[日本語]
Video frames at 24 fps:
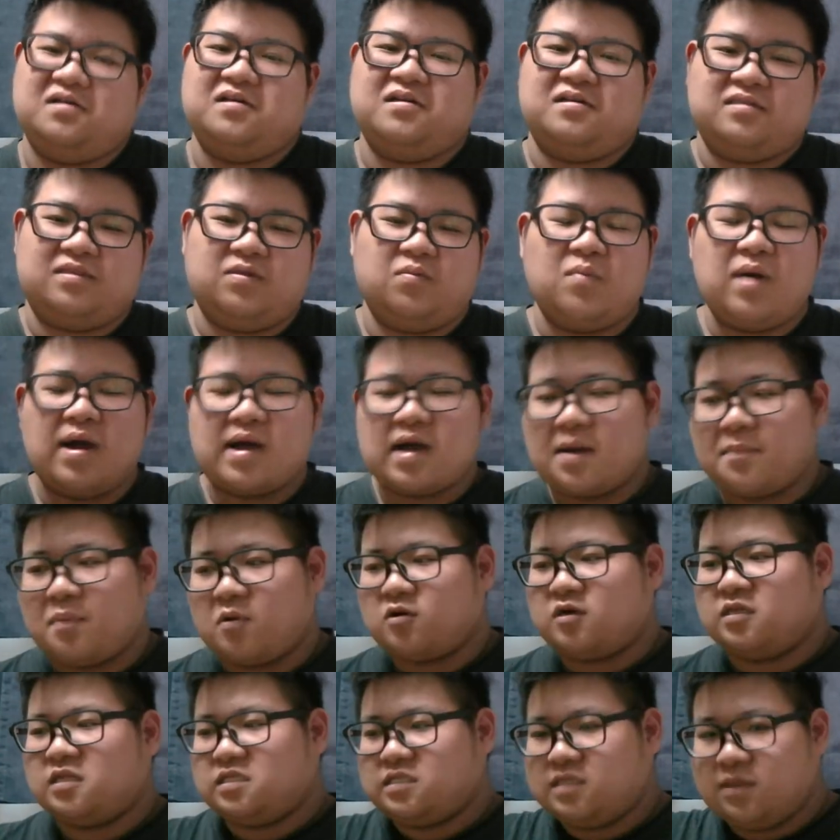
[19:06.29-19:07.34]
で、
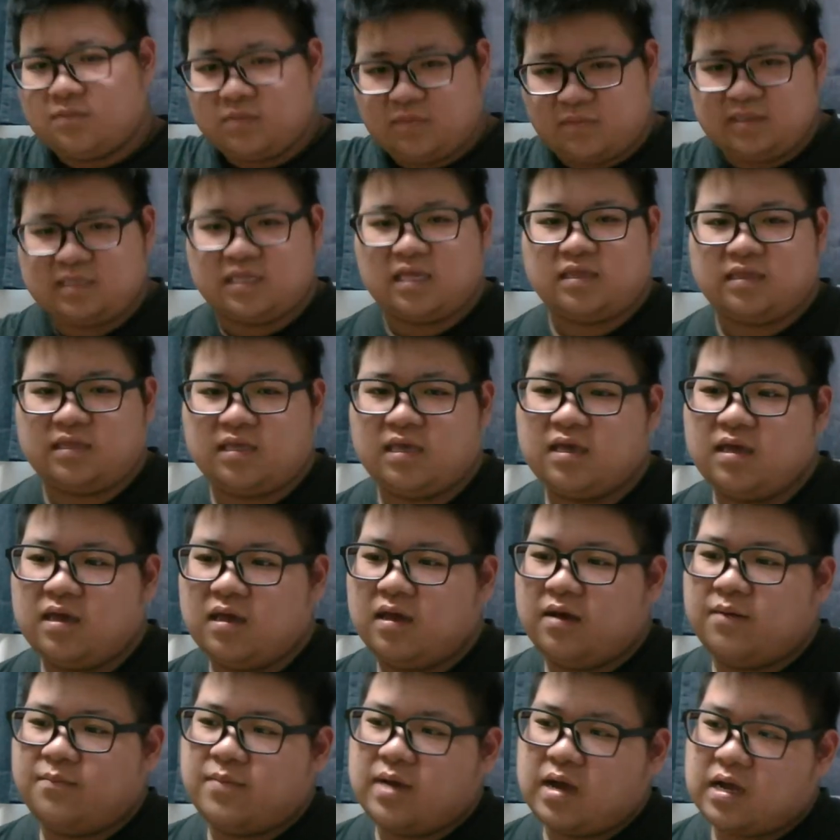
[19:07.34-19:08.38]
マガポケで全部見てんで、
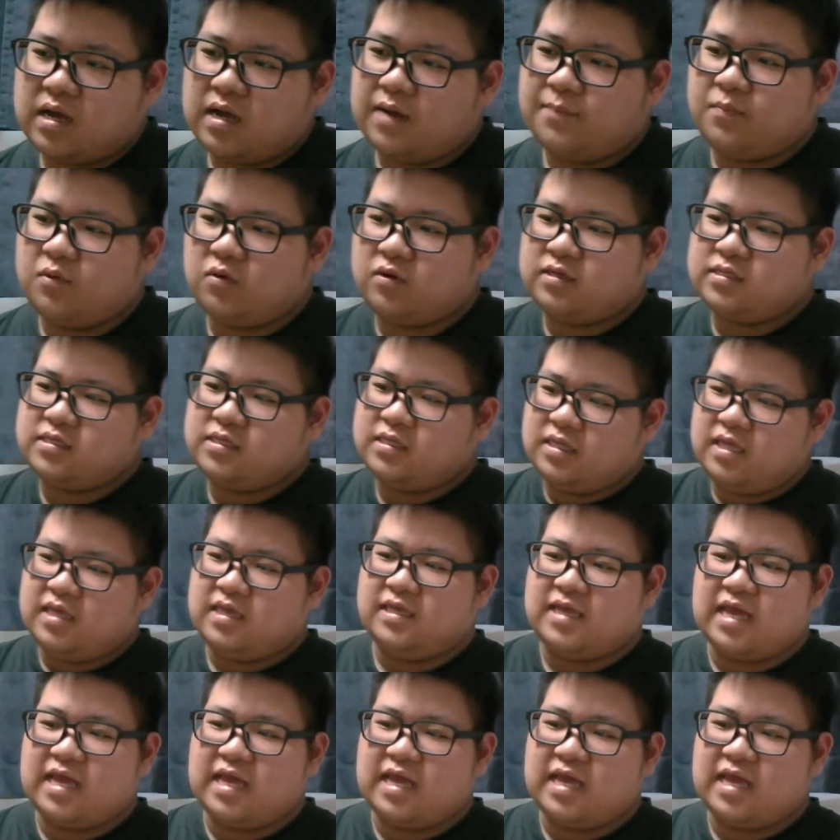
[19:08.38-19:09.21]
マガポケでね、